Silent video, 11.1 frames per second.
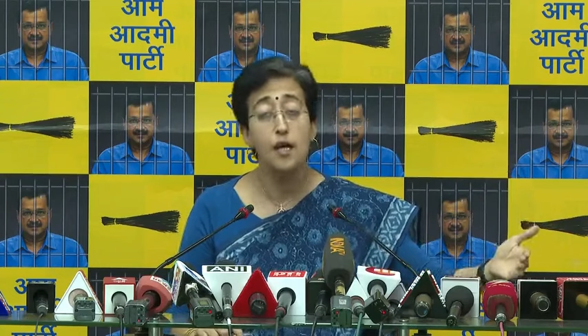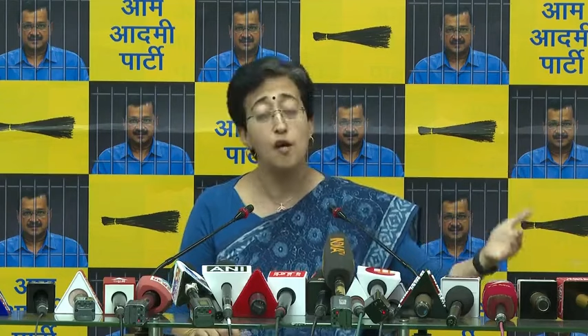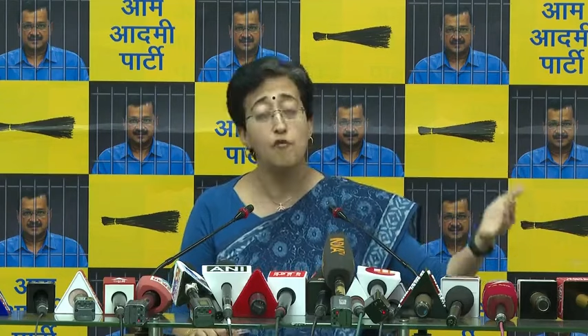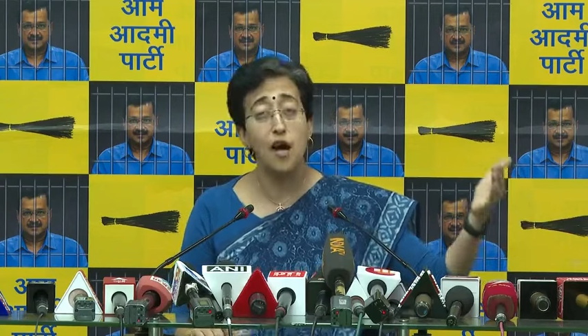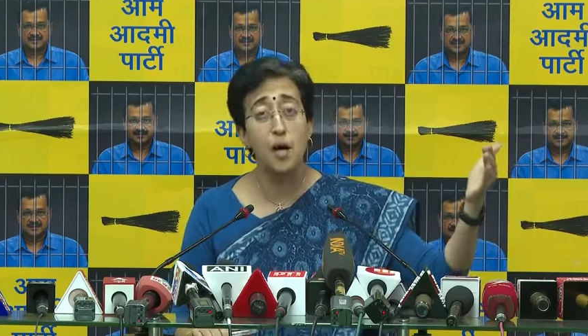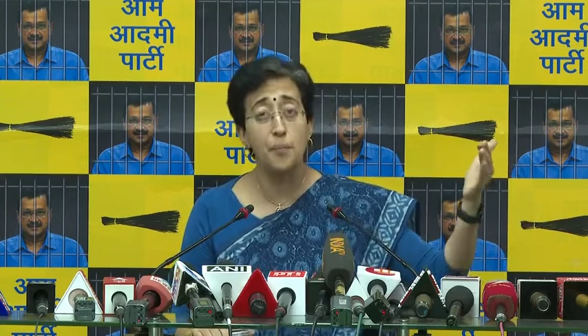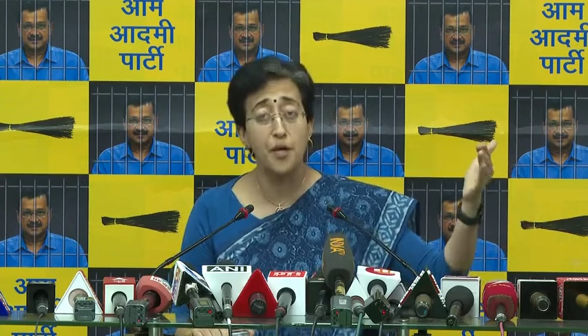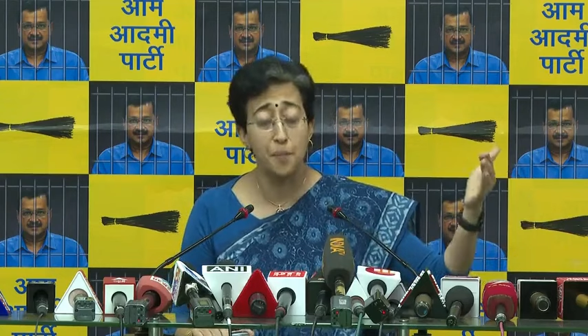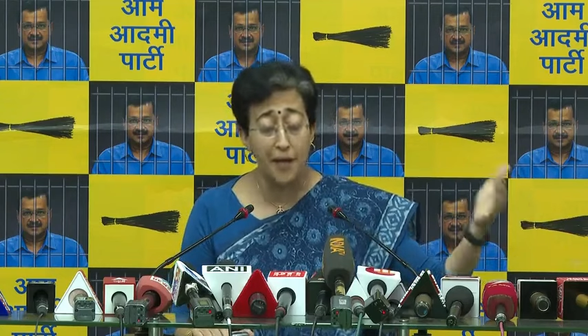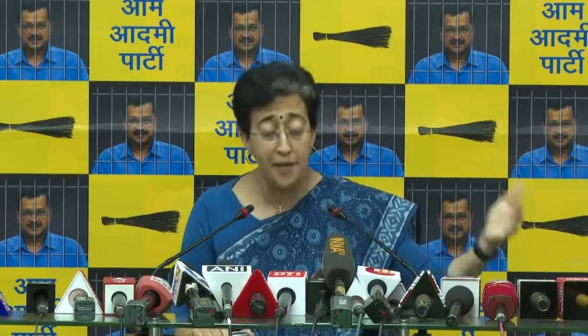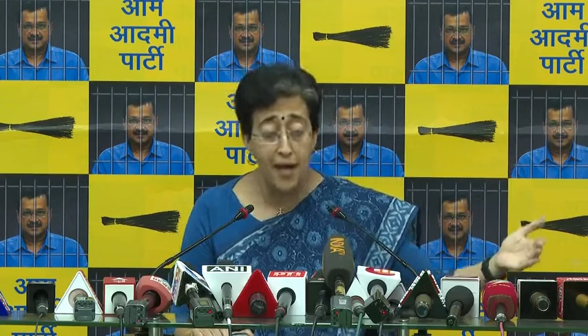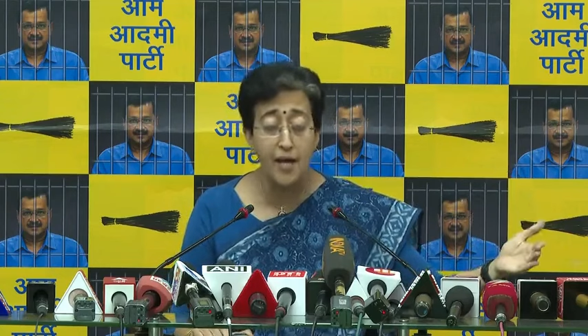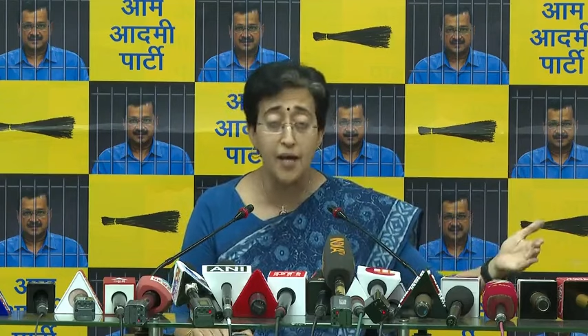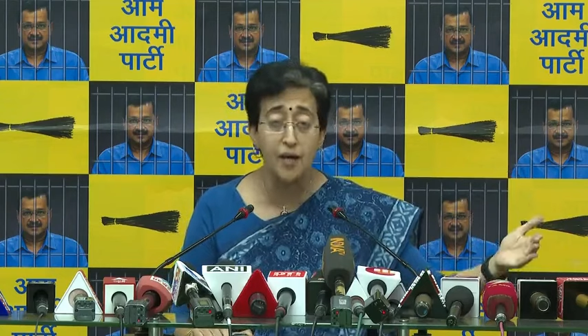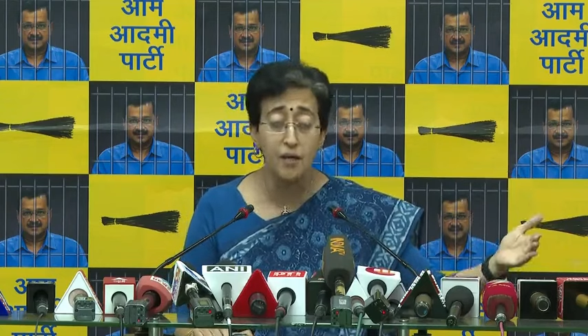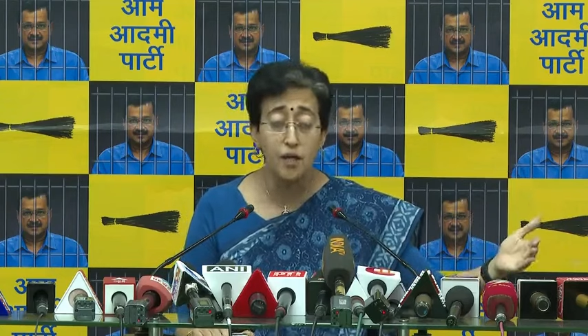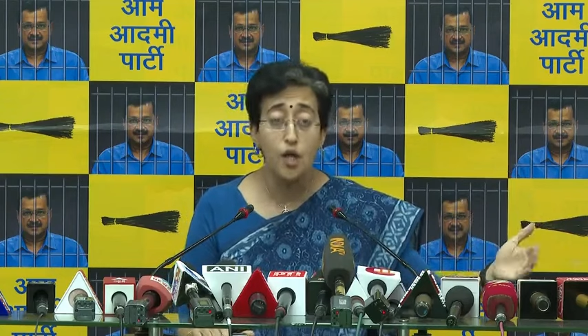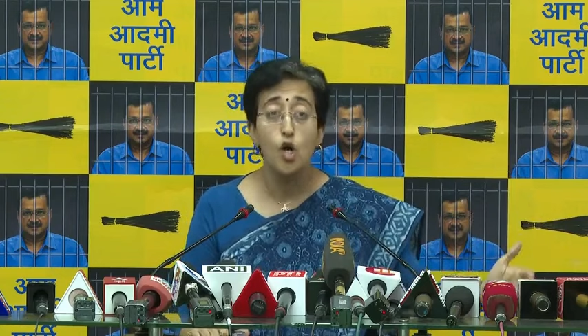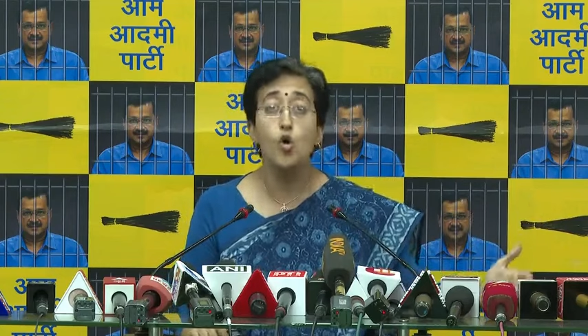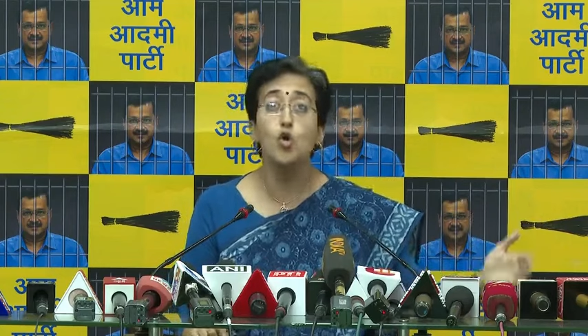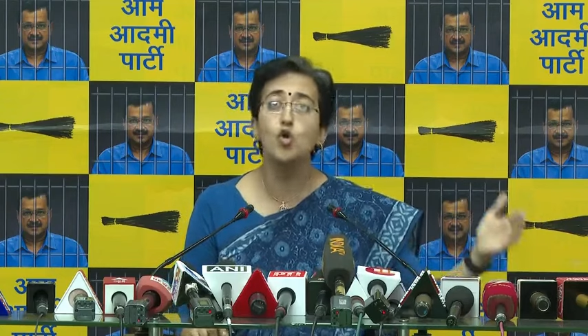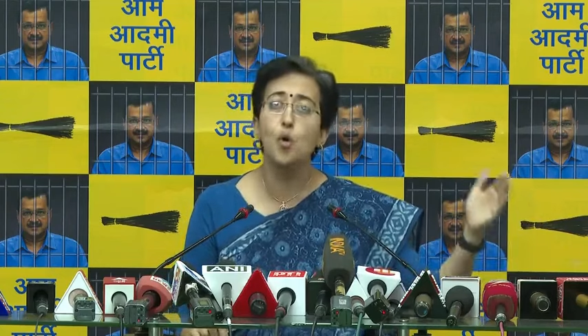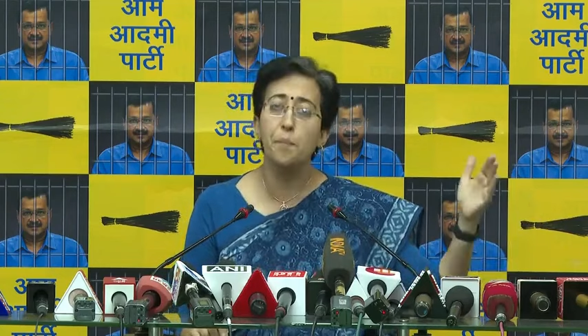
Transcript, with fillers: वहां पर बैठाया उनको